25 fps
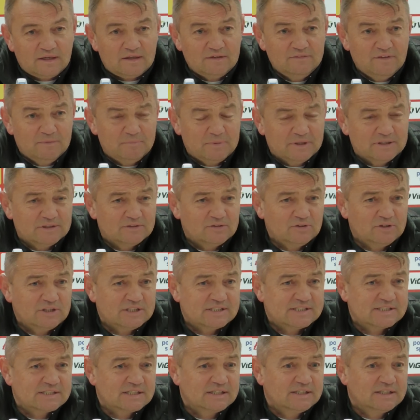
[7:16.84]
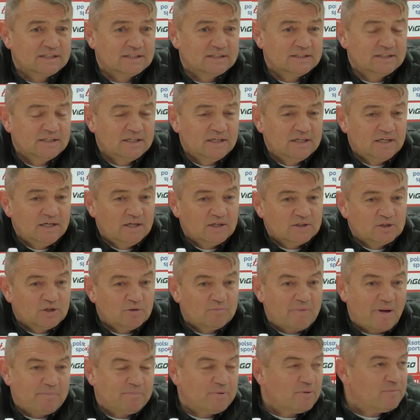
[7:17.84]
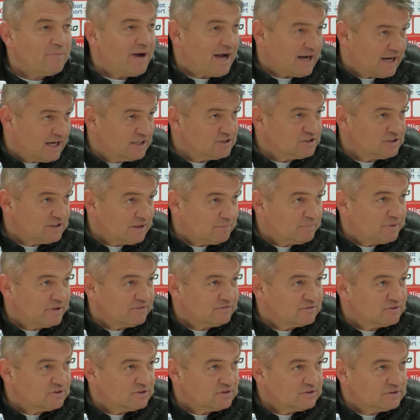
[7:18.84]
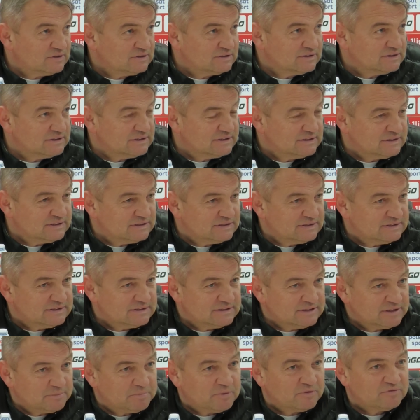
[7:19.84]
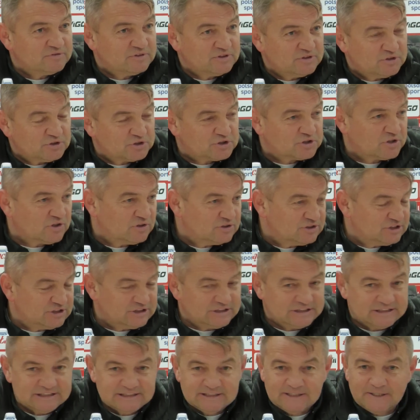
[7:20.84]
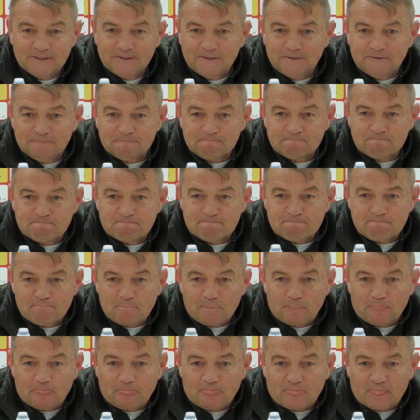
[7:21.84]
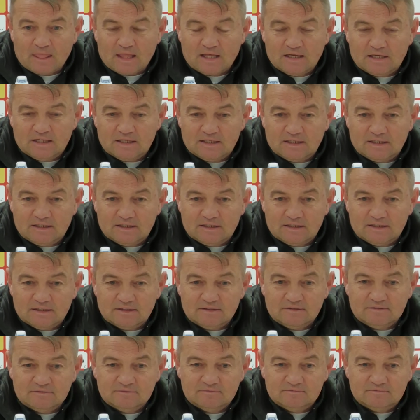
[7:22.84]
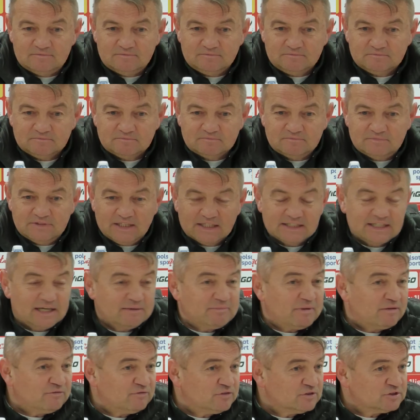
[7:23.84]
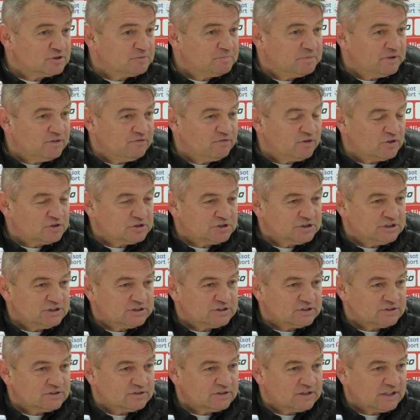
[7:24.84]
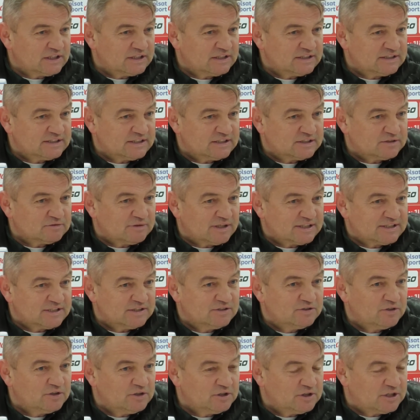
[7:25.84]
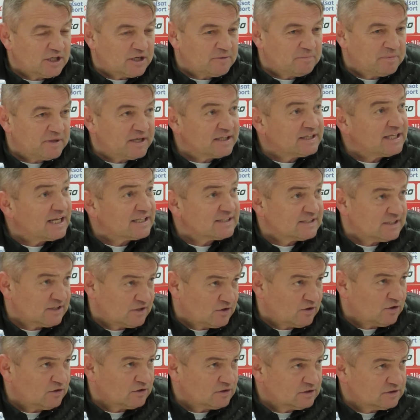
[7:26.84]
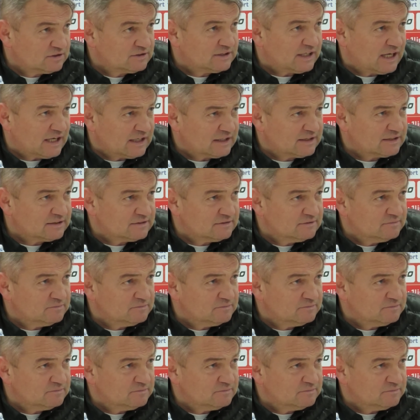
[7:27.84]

Wie pan, to jest, y, to ma pomagać na pewno, y, nie powinno szkodzić. Y, nadal mam wątpliwości co do jednej sytuacji, do interpretacji rąk, tak?